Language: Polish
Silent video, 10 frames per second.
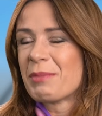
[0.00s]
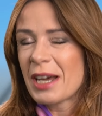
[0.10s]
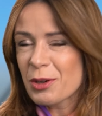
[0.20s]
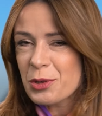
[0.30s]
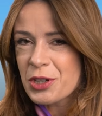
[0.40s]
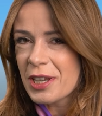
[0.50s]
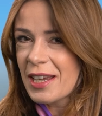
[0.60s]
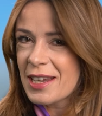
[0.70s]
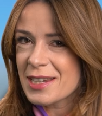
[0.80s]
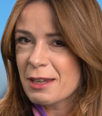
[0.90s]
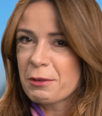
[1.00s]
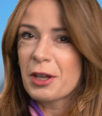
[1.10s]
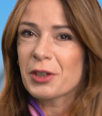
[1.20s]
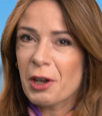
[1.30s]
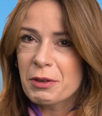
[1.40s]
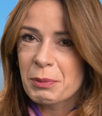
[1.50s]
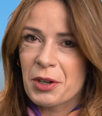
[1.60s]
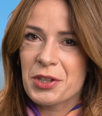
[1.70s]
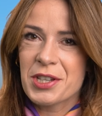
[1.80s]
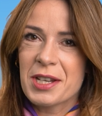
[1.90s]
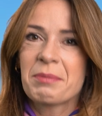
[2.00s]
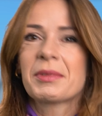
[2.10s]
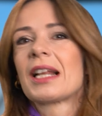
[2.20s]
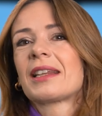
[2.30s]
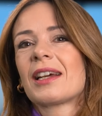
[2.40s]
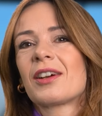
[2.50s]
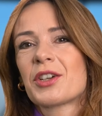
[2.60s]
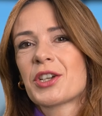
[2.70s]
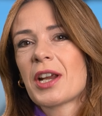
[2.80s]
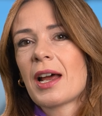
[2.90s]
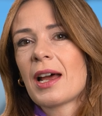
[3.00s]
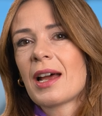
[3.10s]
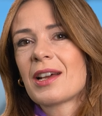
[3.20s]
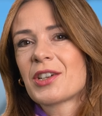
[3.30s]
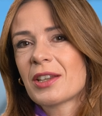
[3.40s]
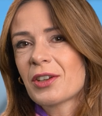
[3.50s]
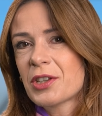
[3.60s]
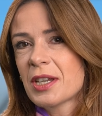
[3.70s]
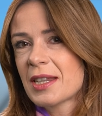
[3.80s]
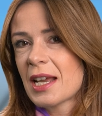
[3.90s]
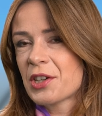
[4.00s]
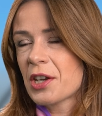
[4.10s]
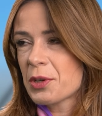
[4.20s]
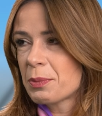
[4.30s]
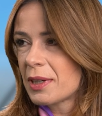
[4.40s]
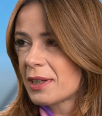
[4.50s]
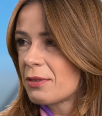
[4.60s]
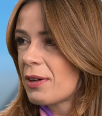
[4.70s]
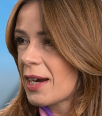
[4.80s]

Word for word: Mariusz jest wyjątkowym gościem, dlatego że rzadko się zdarza, żeby dwa